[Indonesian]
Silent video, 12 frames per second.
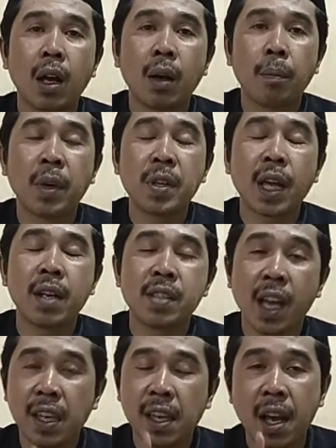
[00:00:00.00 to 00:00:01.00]
pesan
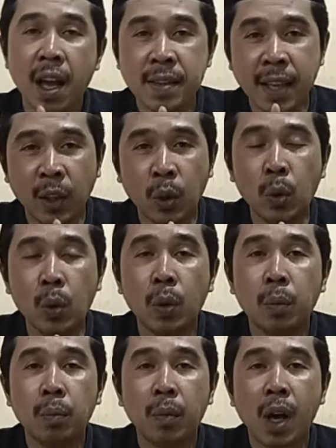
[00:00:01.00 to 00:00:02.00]
saya satu
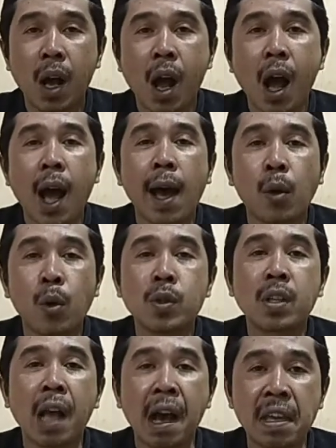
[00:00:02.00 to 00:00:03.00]
harus
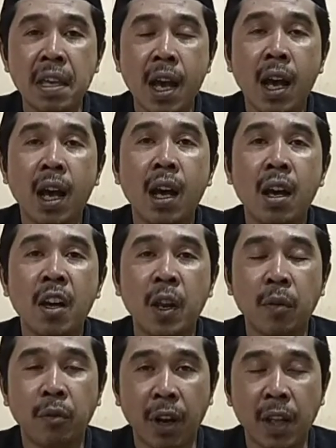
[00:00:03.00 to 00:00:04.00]
kaya
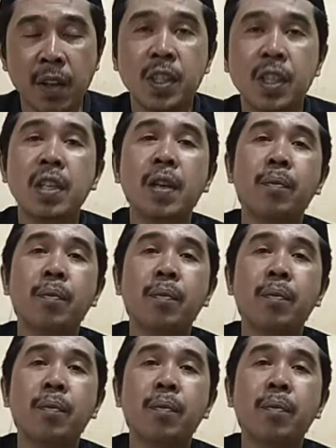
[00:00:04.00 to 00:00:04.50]
referensi